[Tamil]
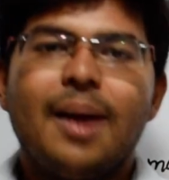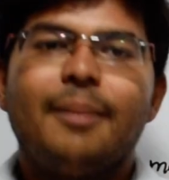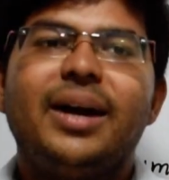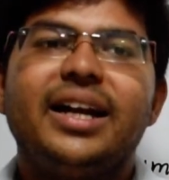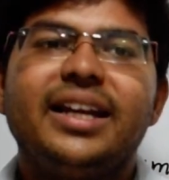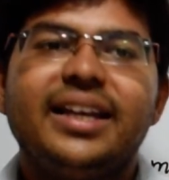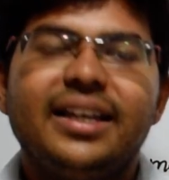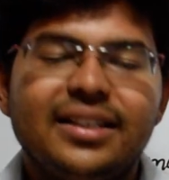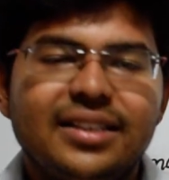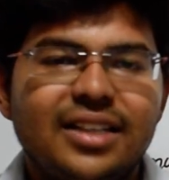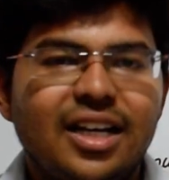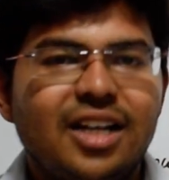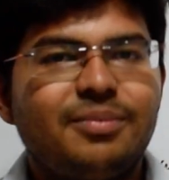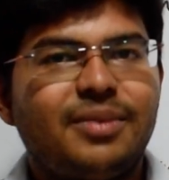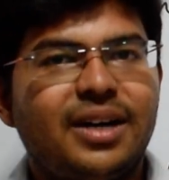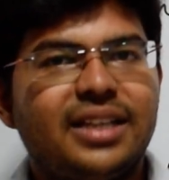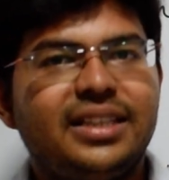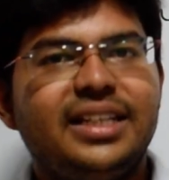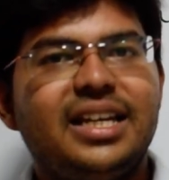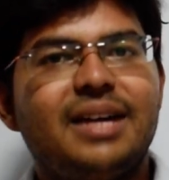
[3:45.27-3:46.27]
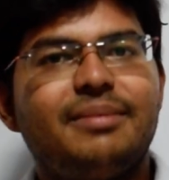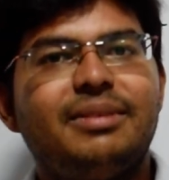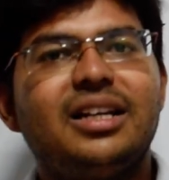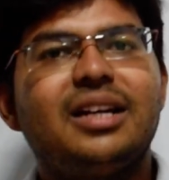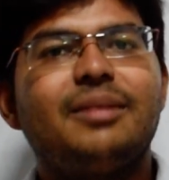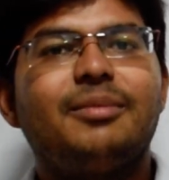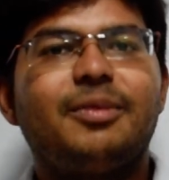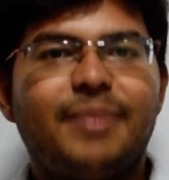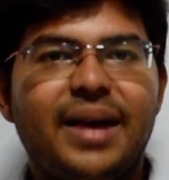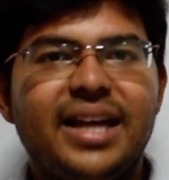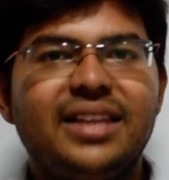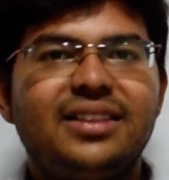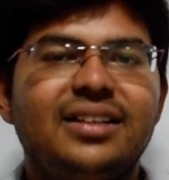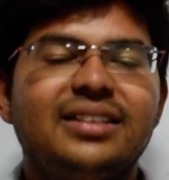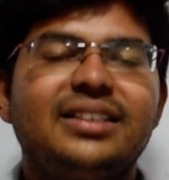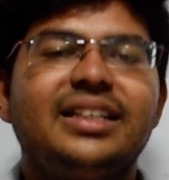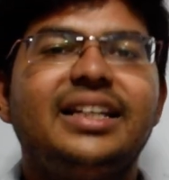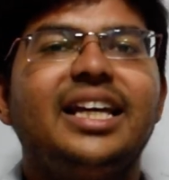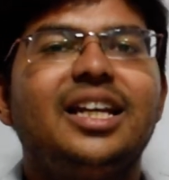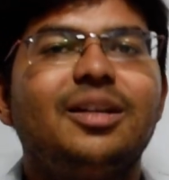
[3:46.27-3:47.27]
பட் இருந்தாலும் பார்த்தீங்க அப்படின்னா நம்ம
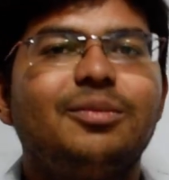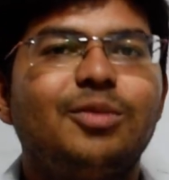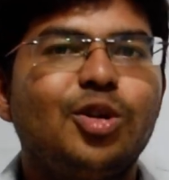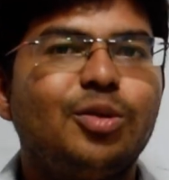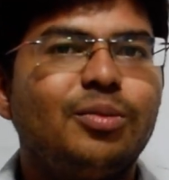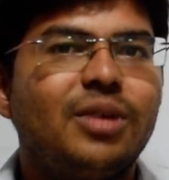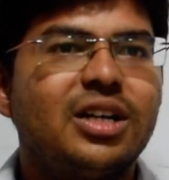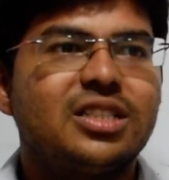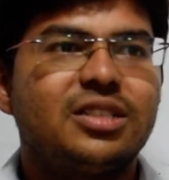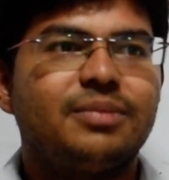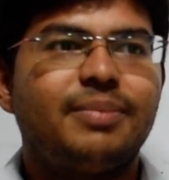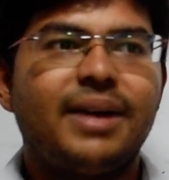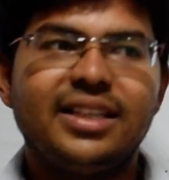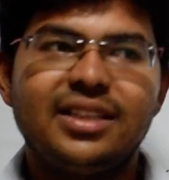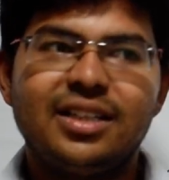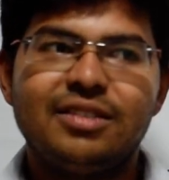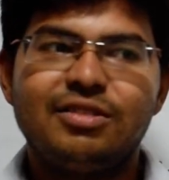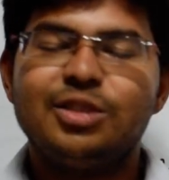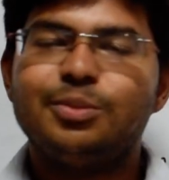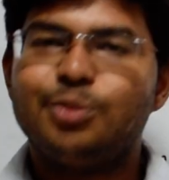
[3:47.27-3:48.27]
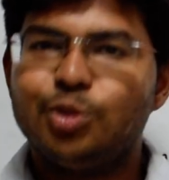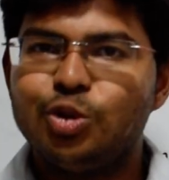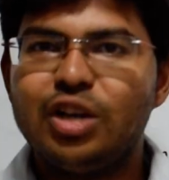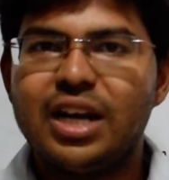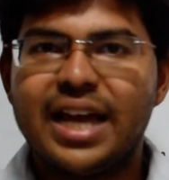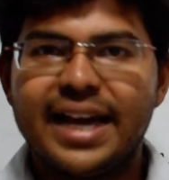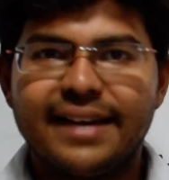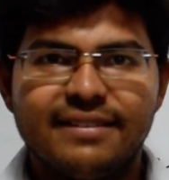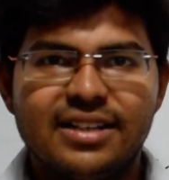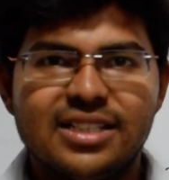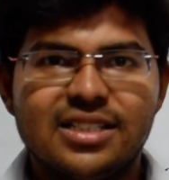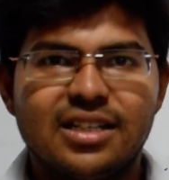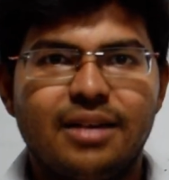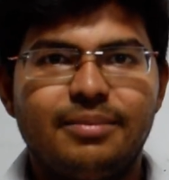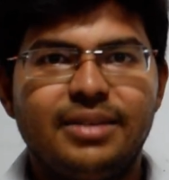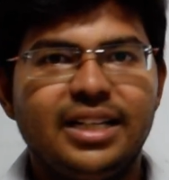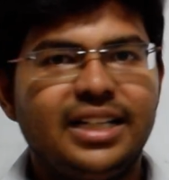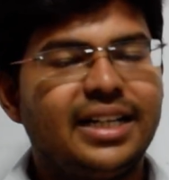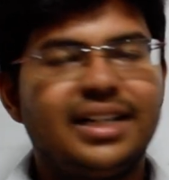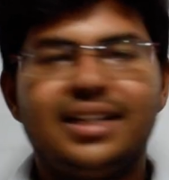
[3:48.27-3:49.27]
பைத்தான் திடீர்னு ப்ளூம் ஆச்சு பைத்தான் வந்து புது லாங்குவேஜா
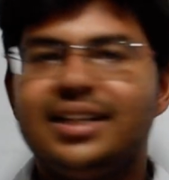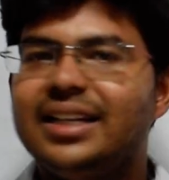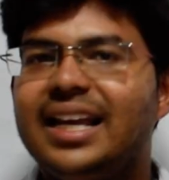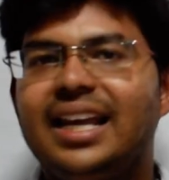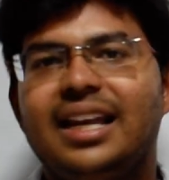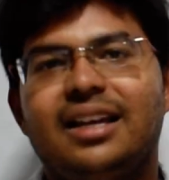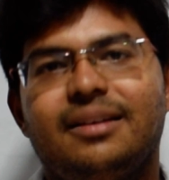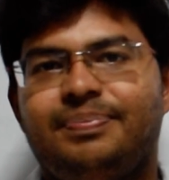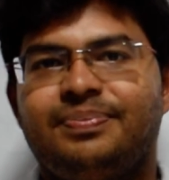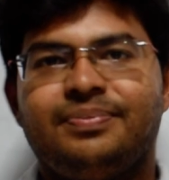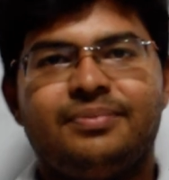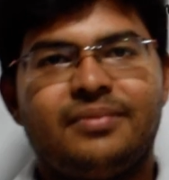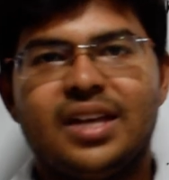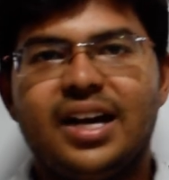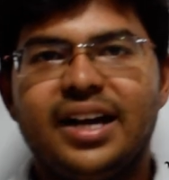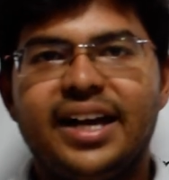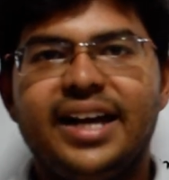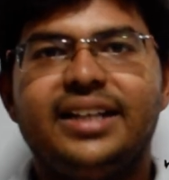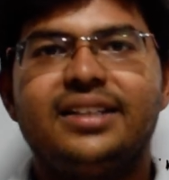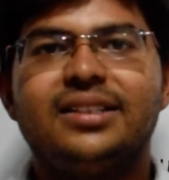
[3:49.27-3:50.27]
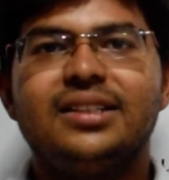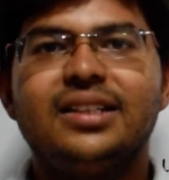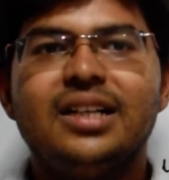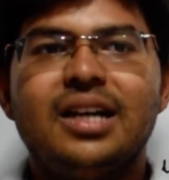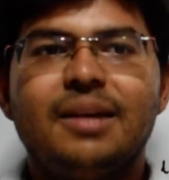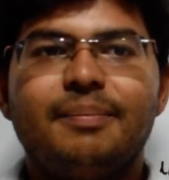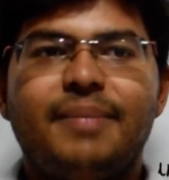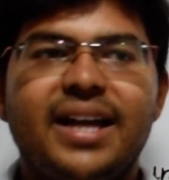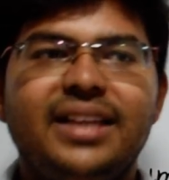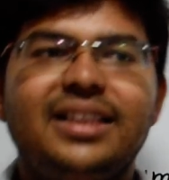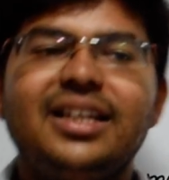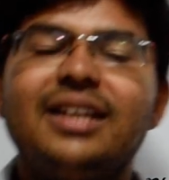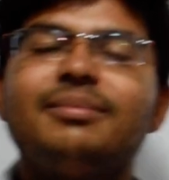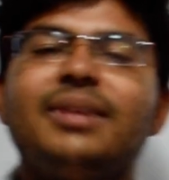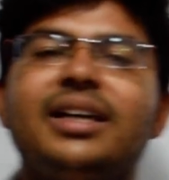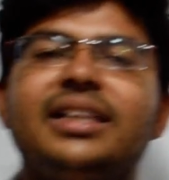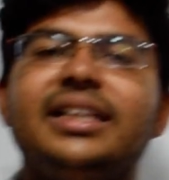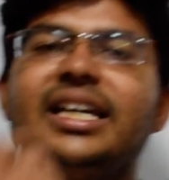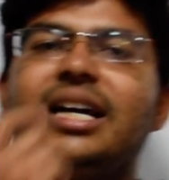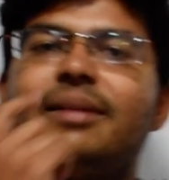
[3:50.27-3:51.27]
அப்படின்னு கேட்டால் இல்லை அகைன் பைத்தான்
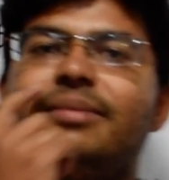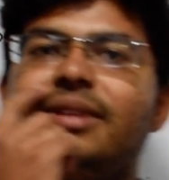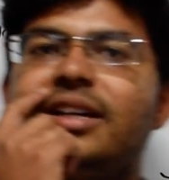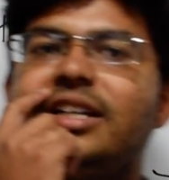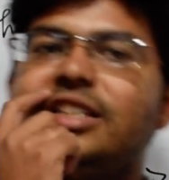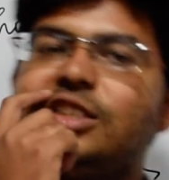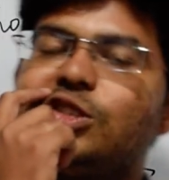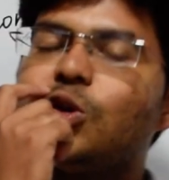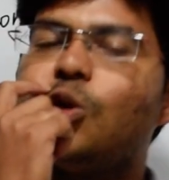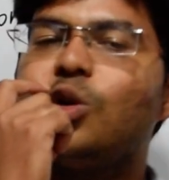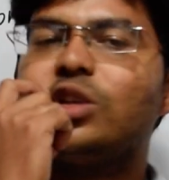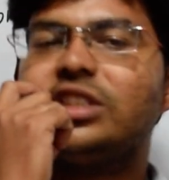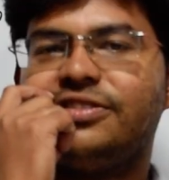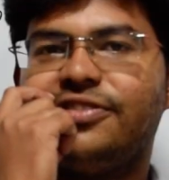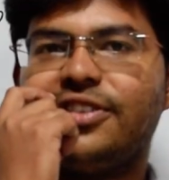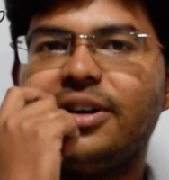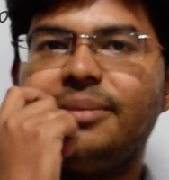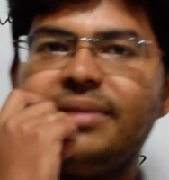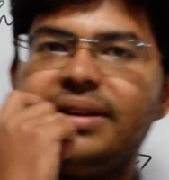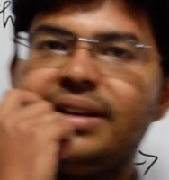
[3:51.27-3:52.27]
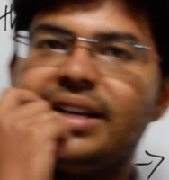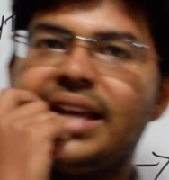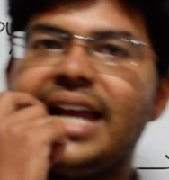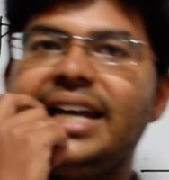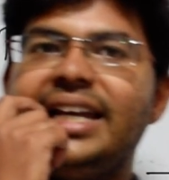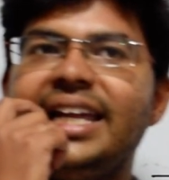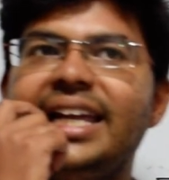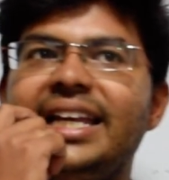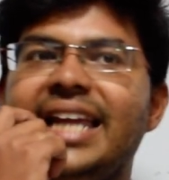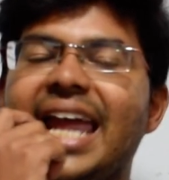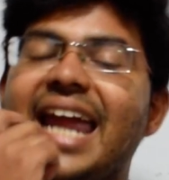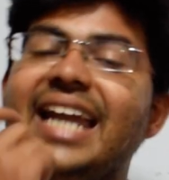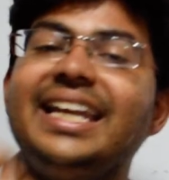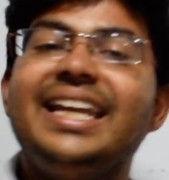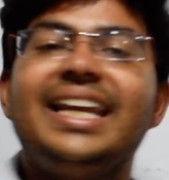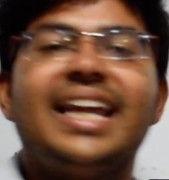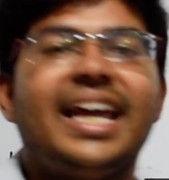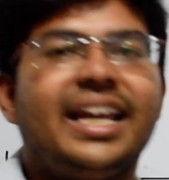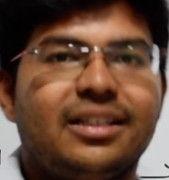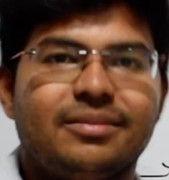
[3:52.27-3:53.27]
பார்த்தீங்க அப்படின்னா இட்ஸ் சோர்ஸ் ஃப்ரம் நைன்டீன்
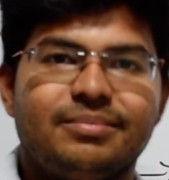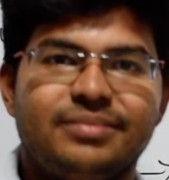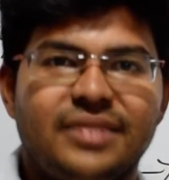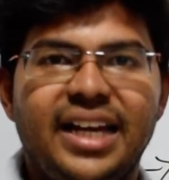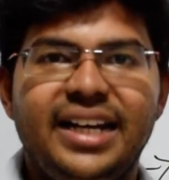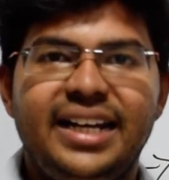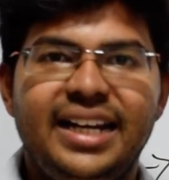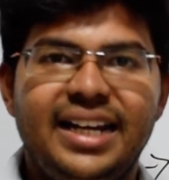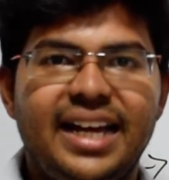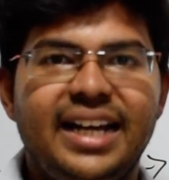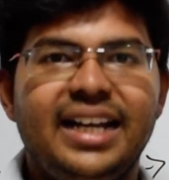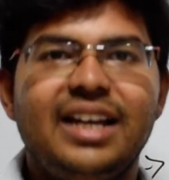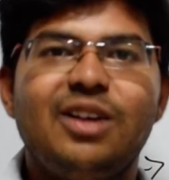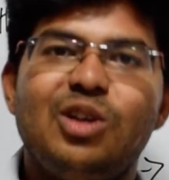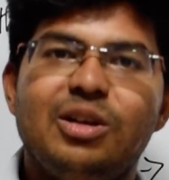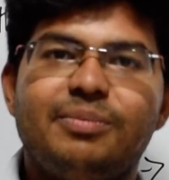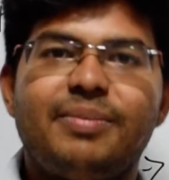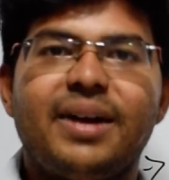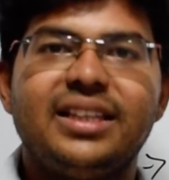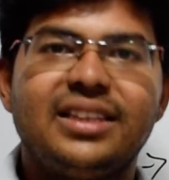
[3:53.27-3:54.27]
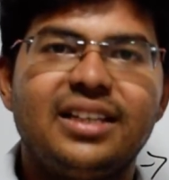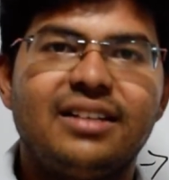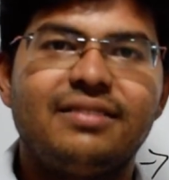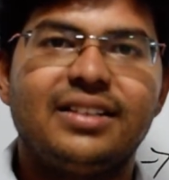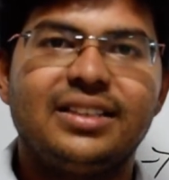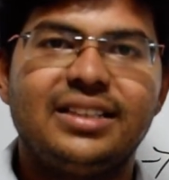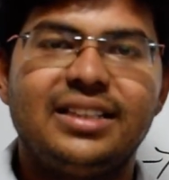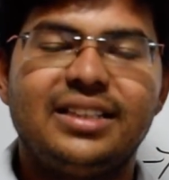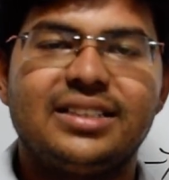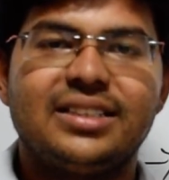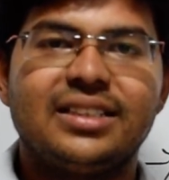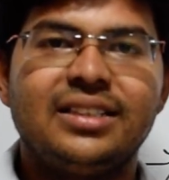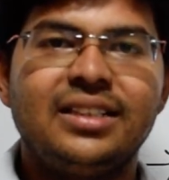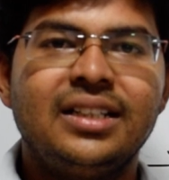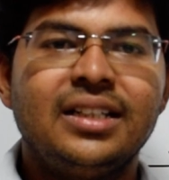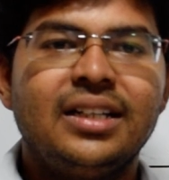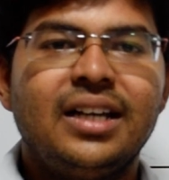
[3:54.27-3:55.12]
எயிட்டி நைன் எயிட்டி நைனில் உங்களுக்கு பைத்தான் வந்துருச்சு